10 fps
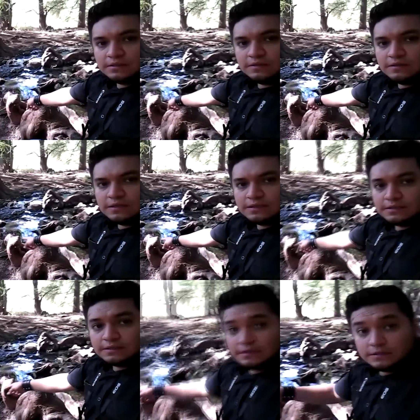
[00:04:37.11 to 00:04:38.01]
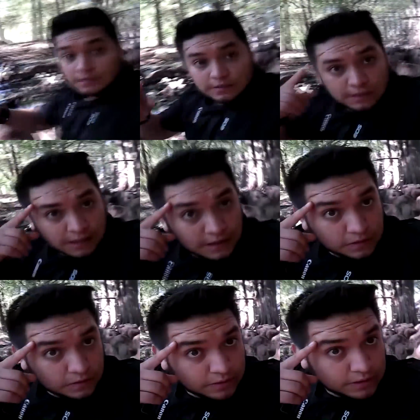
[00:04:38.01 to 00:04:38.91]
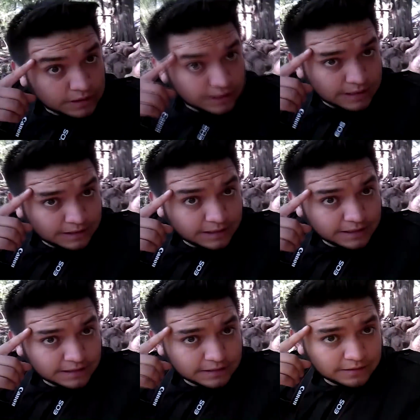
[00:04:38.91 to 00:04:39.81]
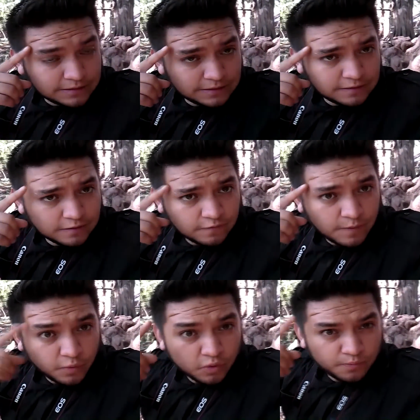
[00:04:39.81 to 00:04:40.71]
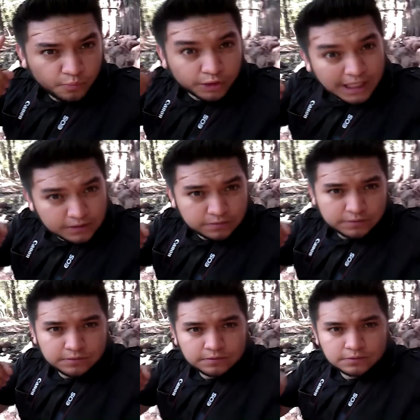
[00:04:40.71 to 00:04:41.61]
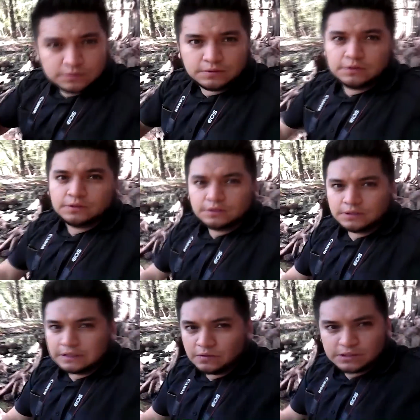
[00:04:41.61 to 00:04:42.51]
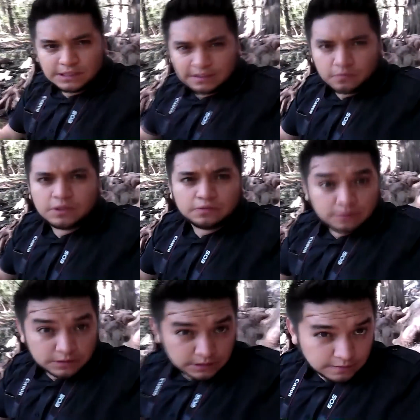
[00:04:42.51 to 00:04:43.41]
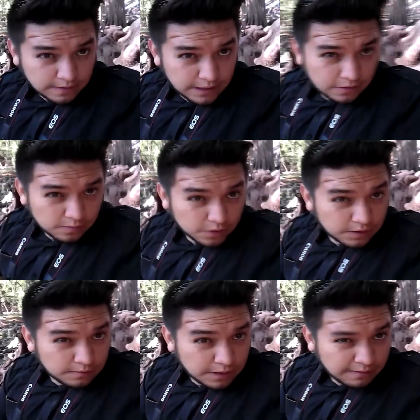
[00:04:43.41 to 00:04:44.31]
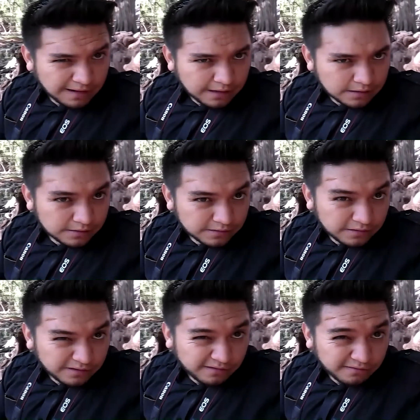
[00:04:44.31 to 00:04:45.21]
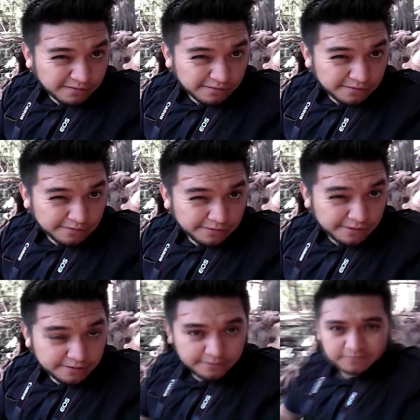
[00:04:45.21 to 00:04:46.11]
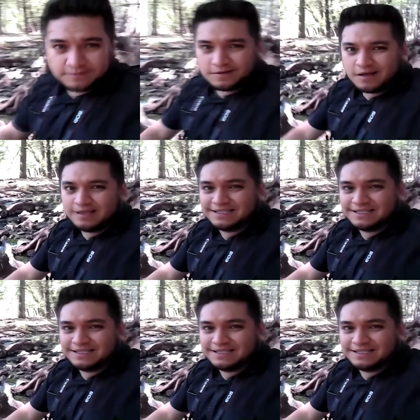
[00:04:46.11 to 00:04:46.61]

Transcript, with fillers: Miren estas, eh. Esto, esta cicatriz, fue por un putazo. Y no es nada bonito que se te vea ahí, como que, mira, mira, mira, mira,